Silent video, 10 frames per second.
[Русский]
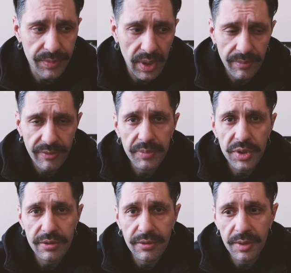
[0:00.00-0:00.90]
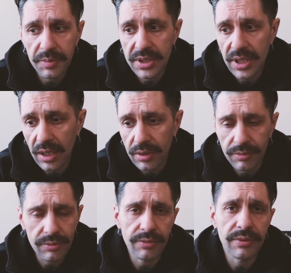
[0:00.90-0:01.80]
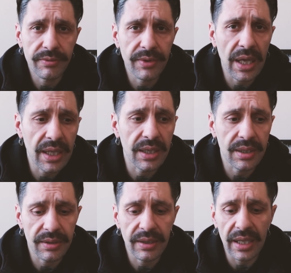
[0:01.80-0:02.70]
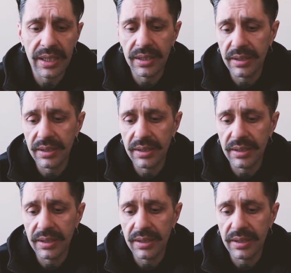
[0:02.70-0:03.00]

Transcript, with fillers: там в общественных местах, там, в каких, как,